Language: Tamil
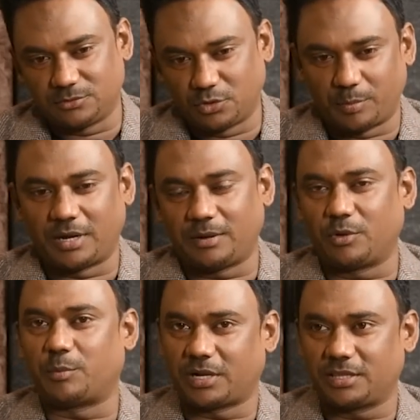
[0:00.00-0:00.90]
ஒரு பா
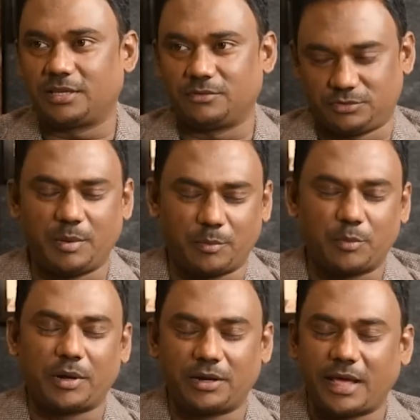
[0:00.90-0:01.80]
ஒரு படத்துக்கு சும்மா
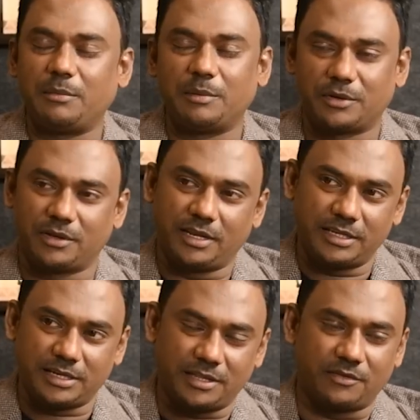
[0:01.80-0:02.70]
பா ஆல்பமுக்கு
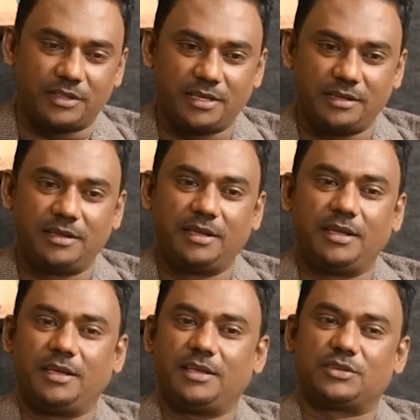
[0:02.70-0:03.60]
லிரிக் எழுத வந்தேன்
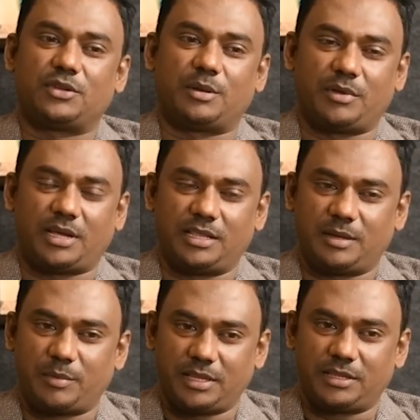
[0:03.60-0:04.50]
ஸோ நம்ம
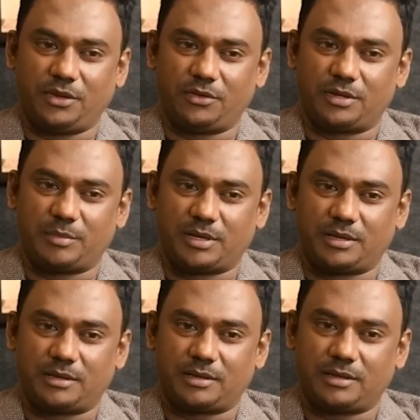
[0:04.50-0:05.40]
அதுக்கப்புறம் தான் தெரியும் நம்ம
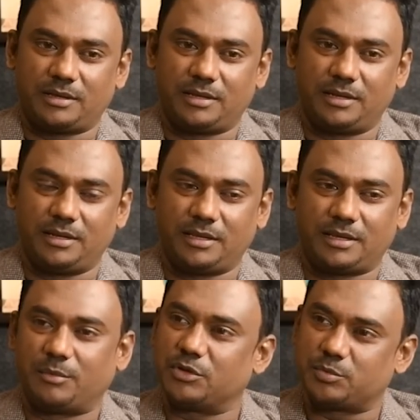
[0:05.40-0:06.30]

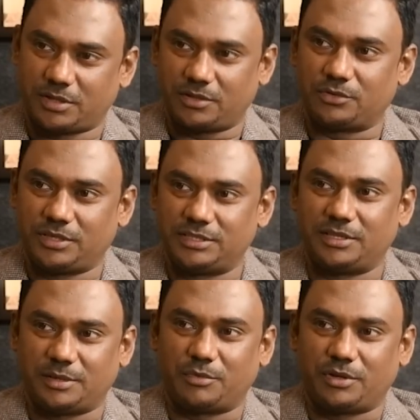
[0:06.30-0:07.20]
கம்போஸ் பண்ணுறது கொஞ்சம் ஈஸி
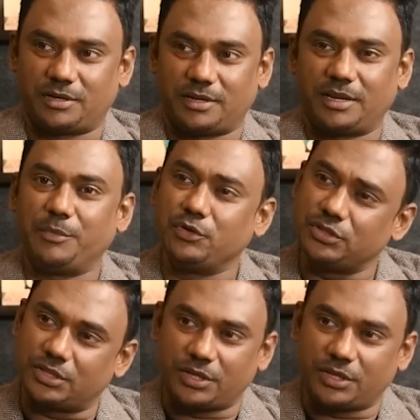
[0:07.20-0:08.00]
தான் போல இருக்கு ஏன்னா மியூசிக்